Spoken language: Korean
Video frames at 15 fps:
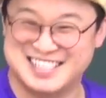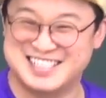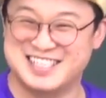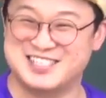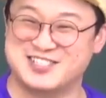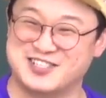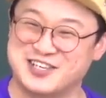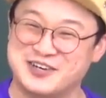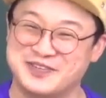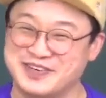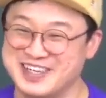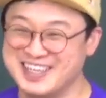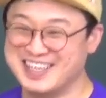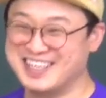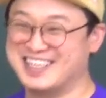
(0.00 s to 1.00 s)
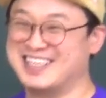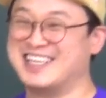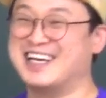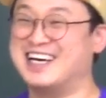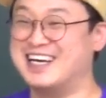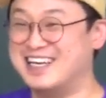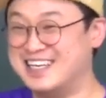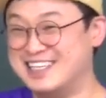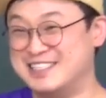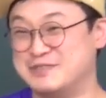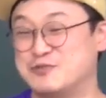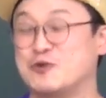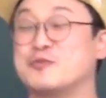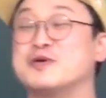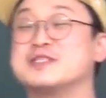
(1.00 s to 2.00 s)
진짜 죽여볼. 야.
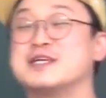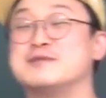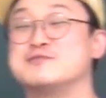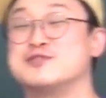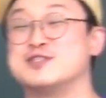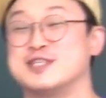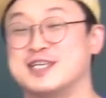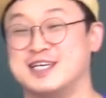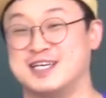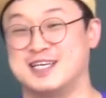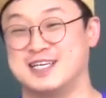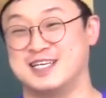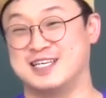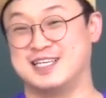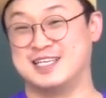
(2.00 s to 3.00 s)
동명사 무슨 역할해?